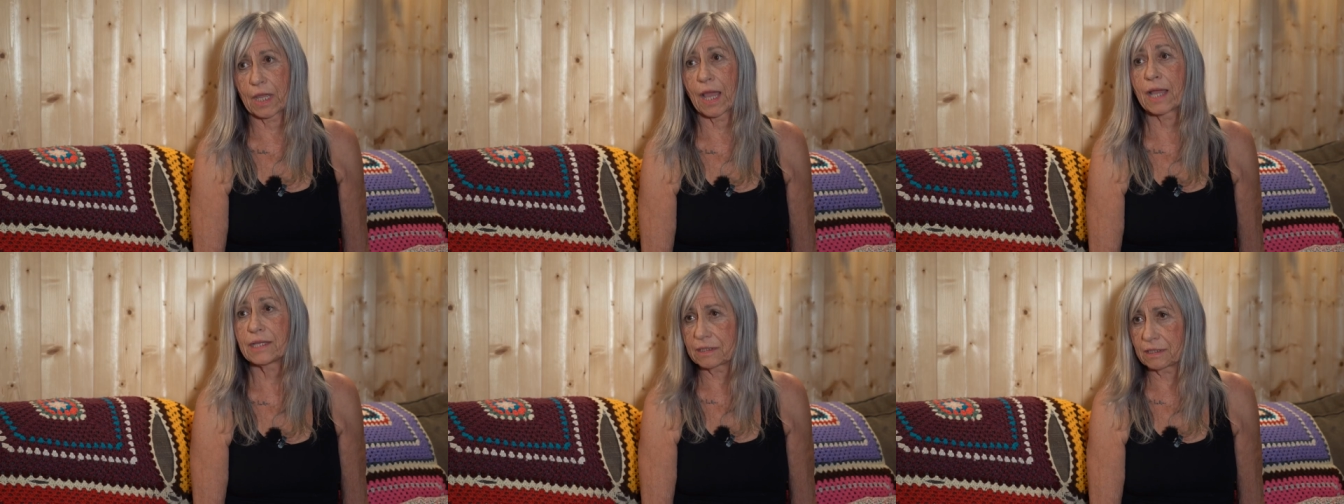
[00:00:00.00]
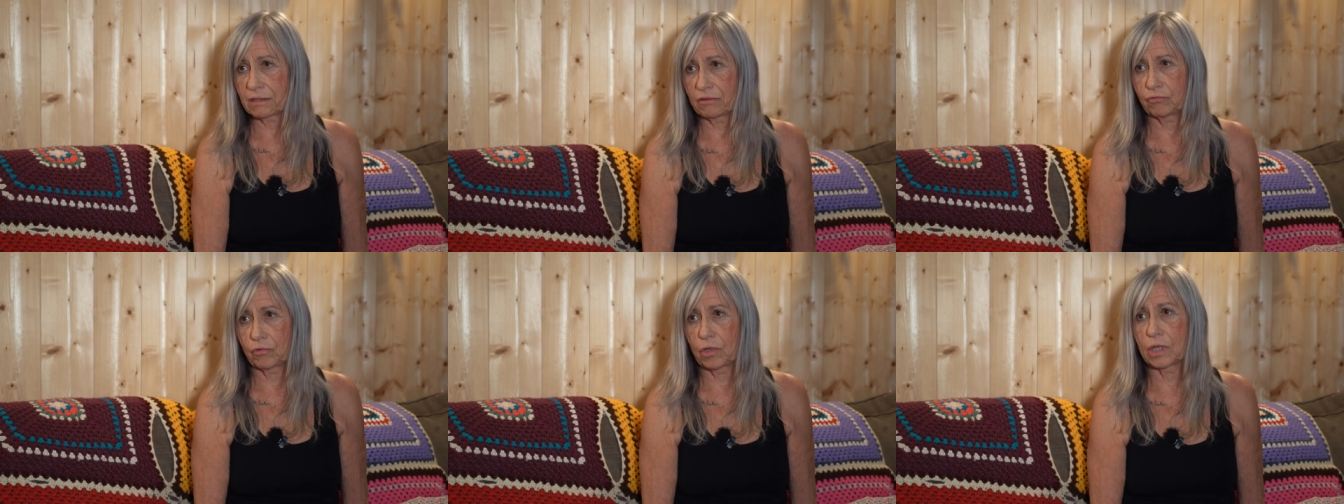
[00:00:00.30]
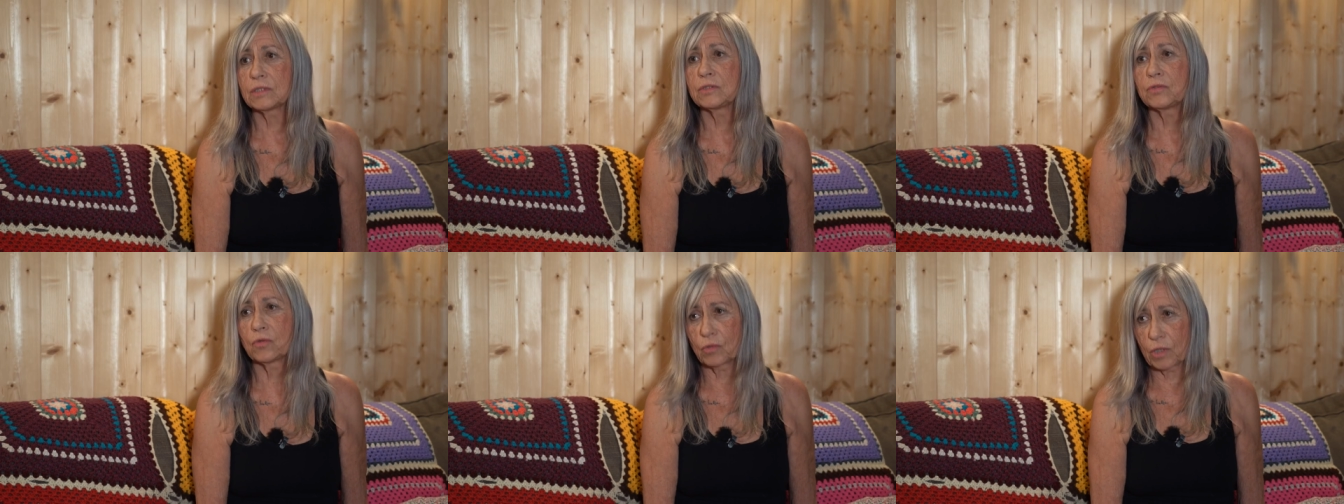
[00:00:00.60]
à
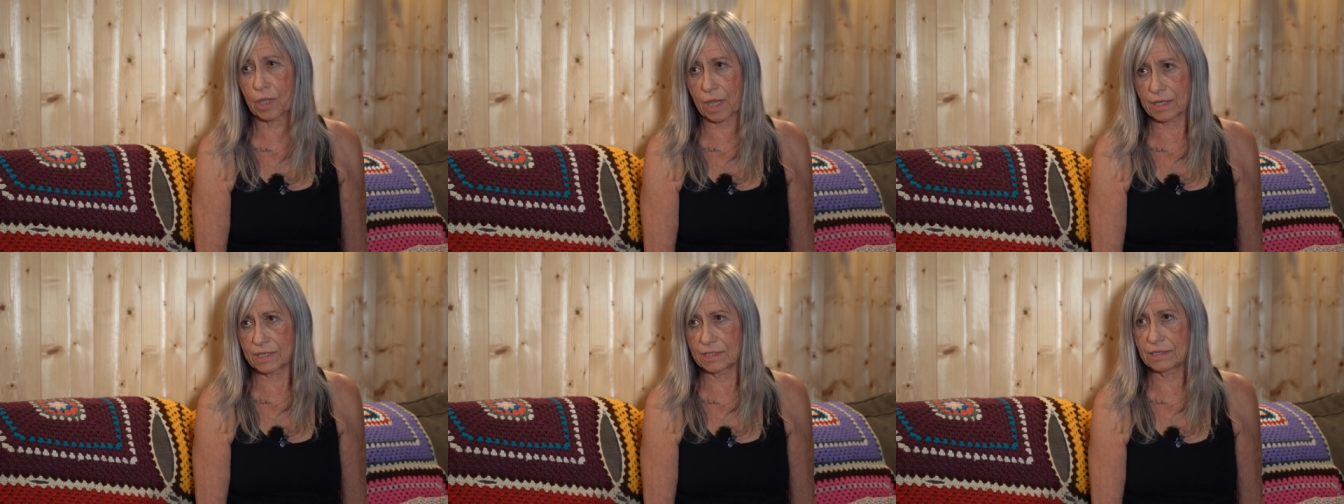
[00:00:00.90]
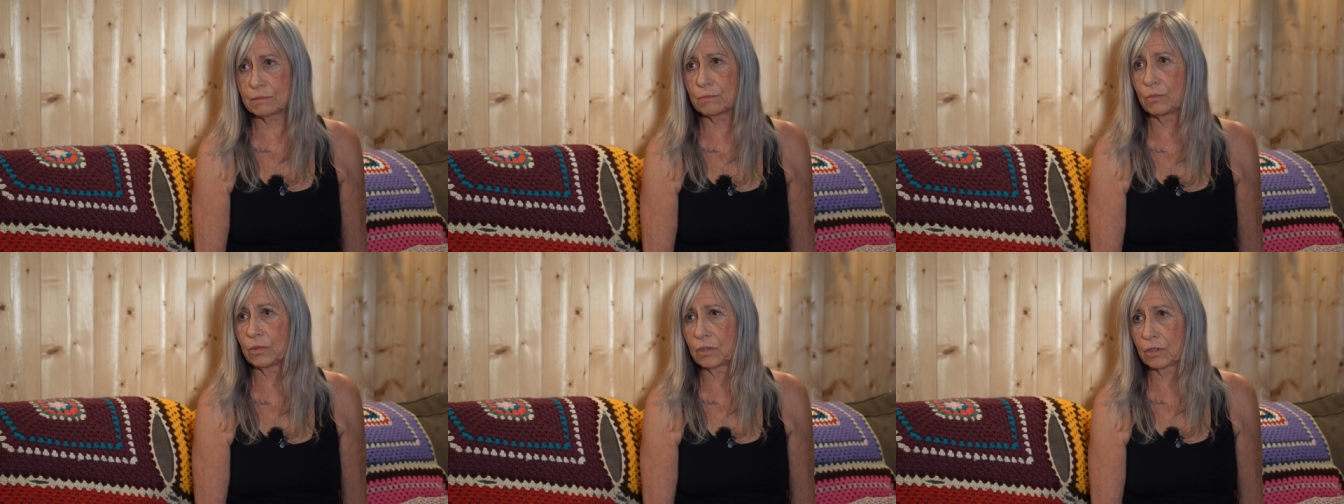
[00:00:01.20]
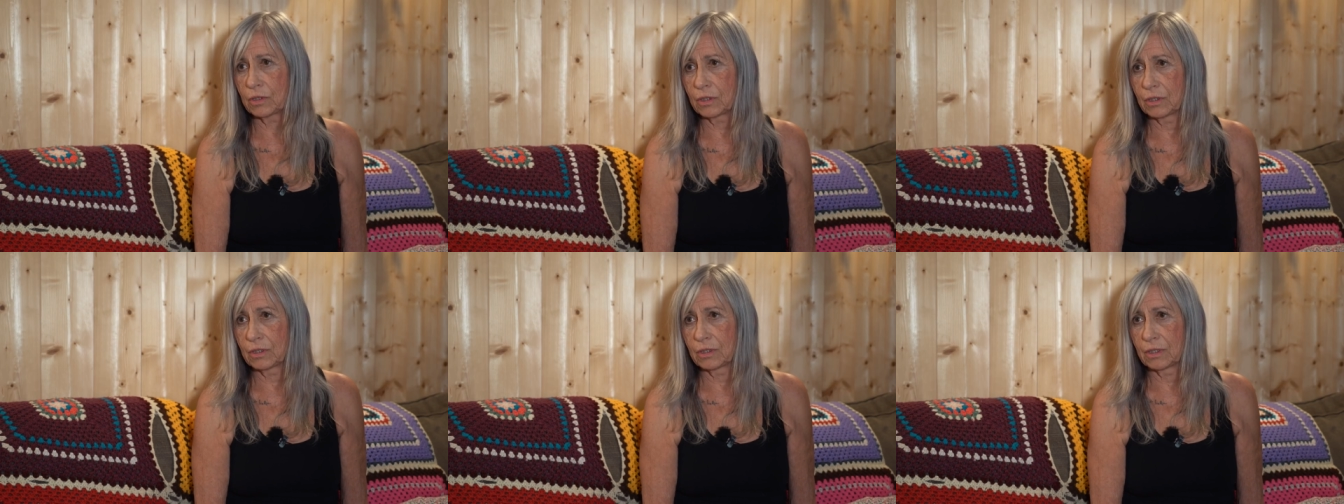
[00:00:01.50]
savoir son charisme.
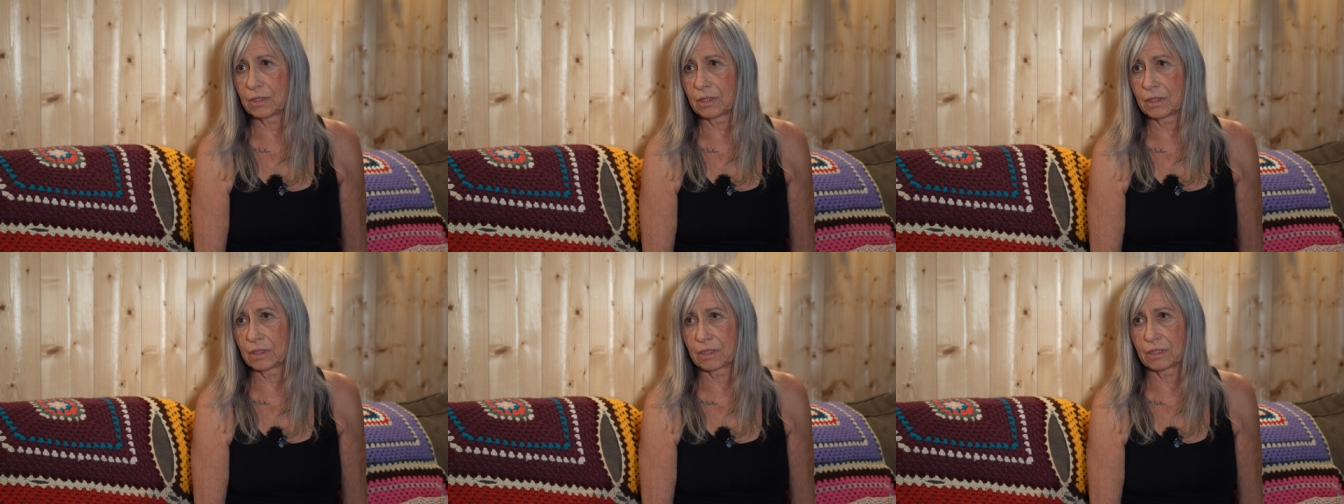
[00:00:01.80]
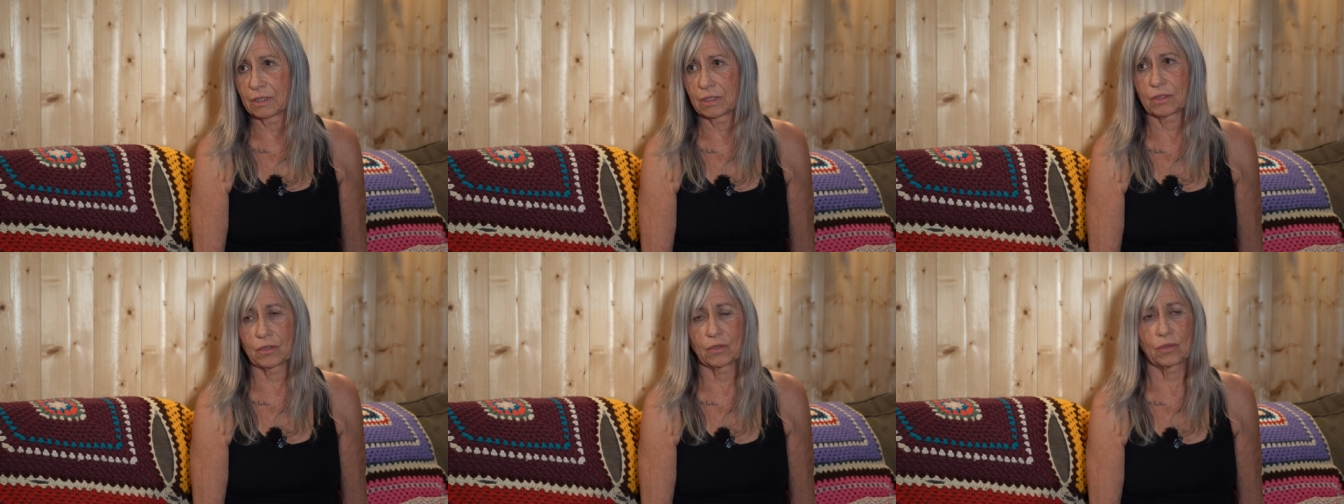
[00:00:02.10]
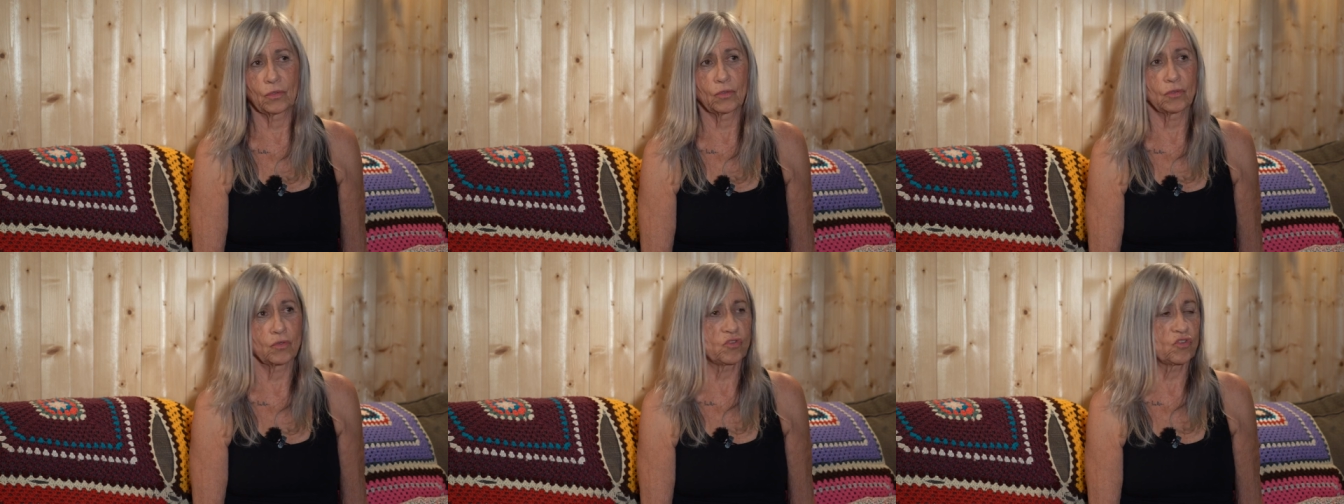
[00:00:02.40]

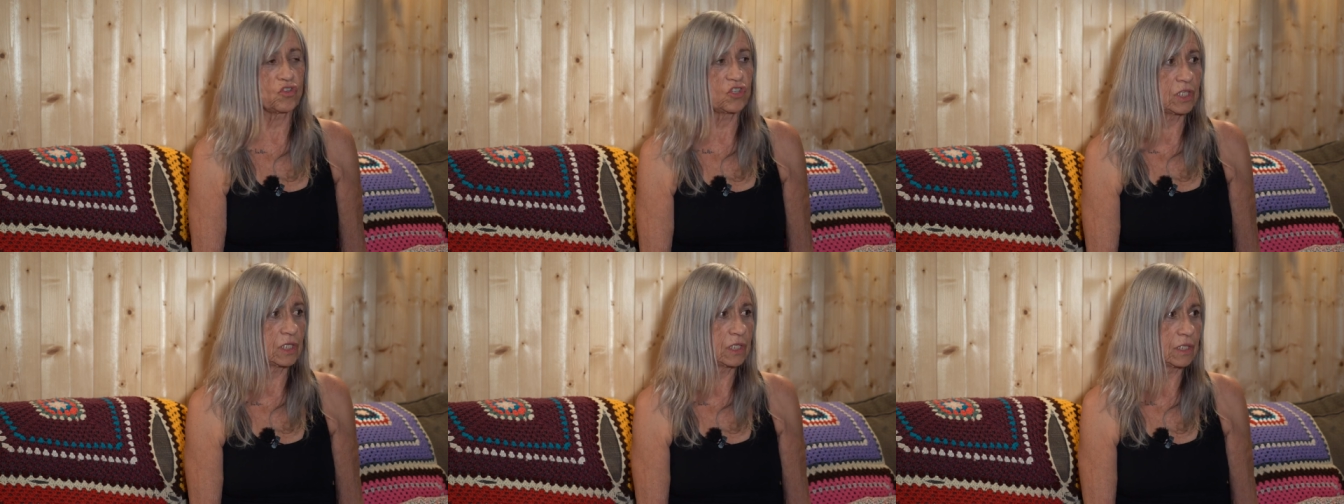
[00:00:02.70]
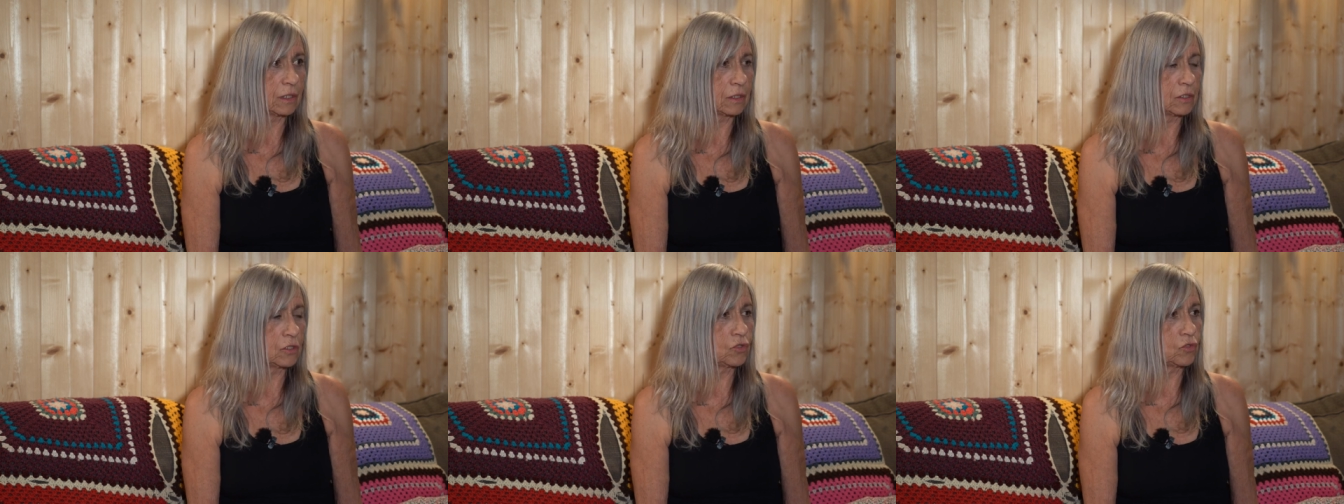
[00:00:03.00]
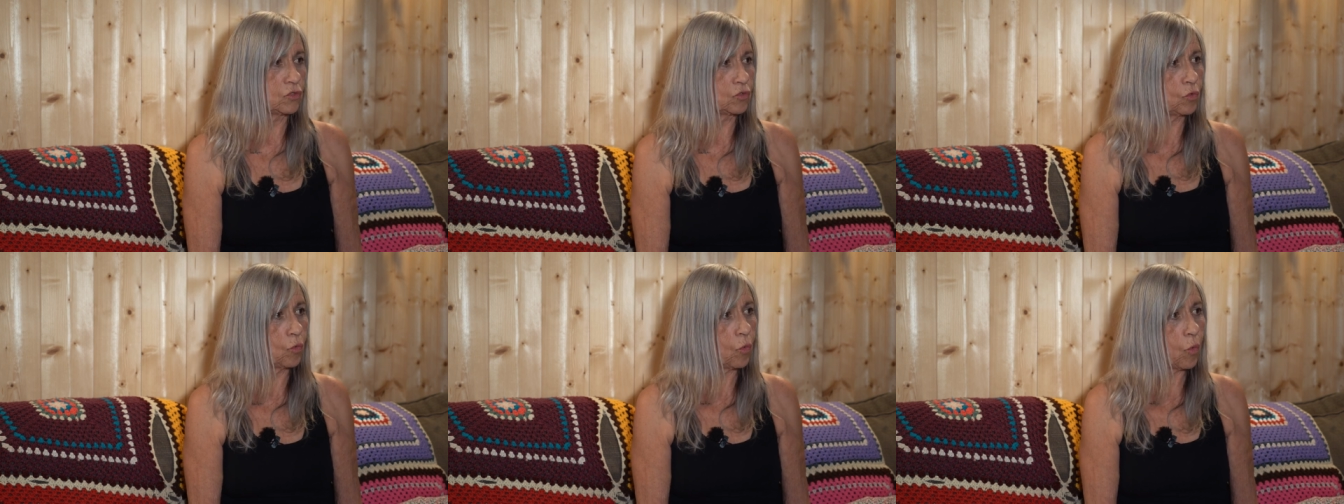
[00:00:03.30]
Euh,
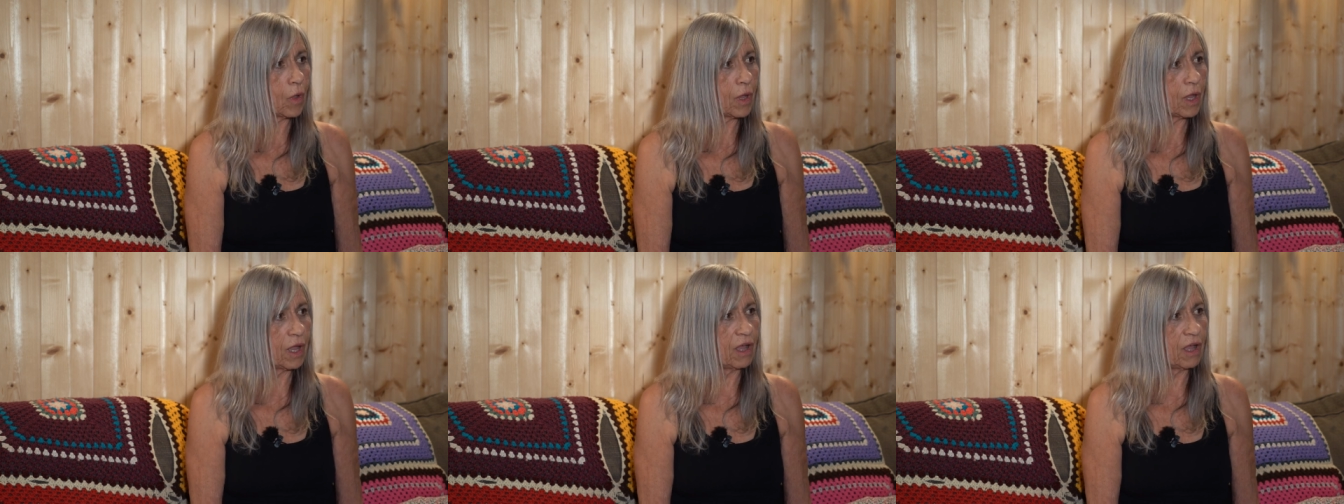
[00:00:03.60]
je crois